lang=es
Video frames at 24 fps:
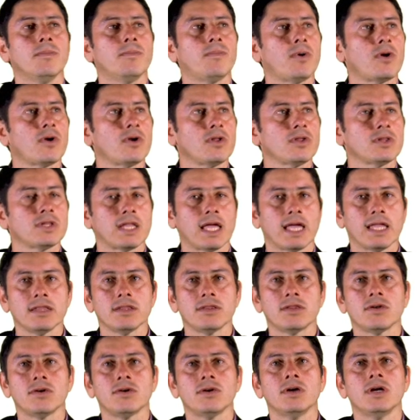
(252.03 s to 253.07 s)
por lo
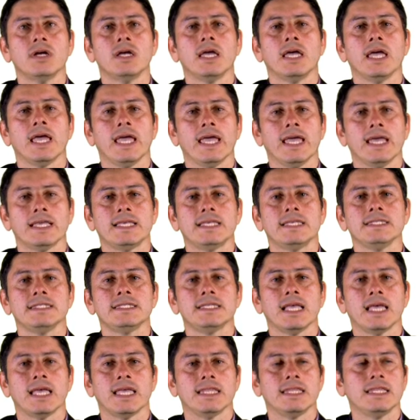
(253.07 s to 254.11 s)
tanto
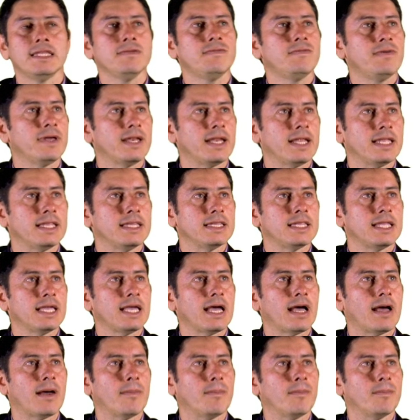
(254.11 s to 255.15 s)
x es diferente
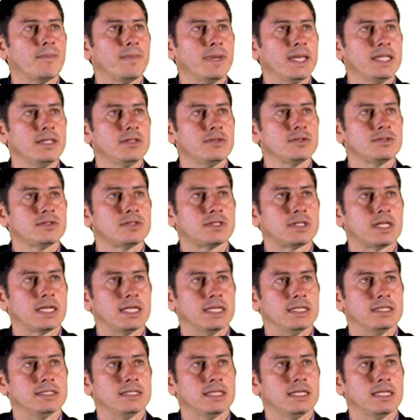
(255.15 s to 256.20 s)
a menos
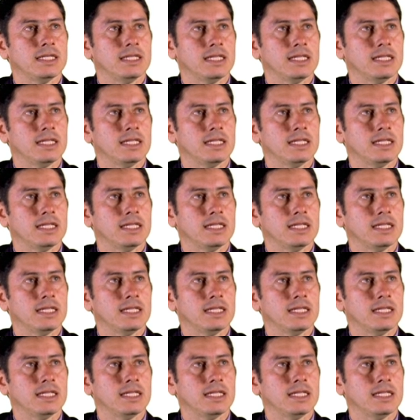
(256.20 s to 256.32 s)
3.